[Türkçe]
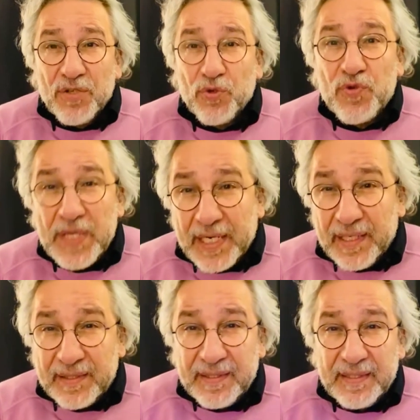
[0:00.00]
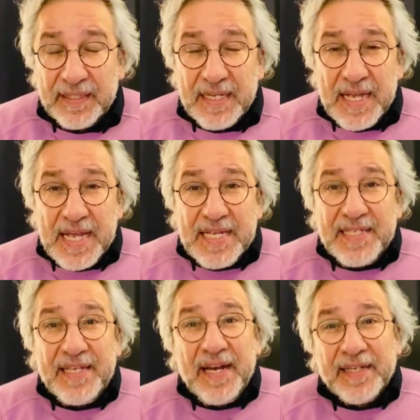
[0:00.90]
Rusya kartını,
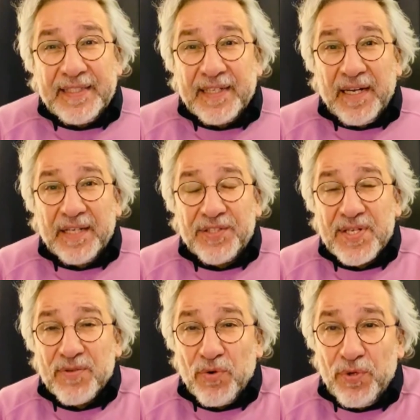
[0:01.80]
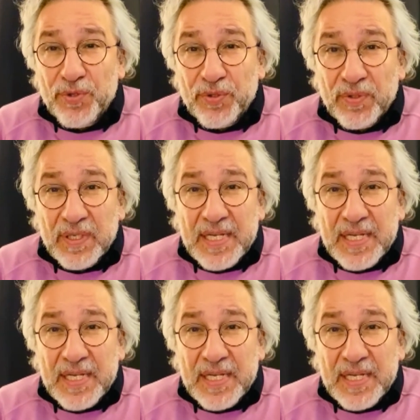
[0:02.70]
silah ithalatçısı rolünü,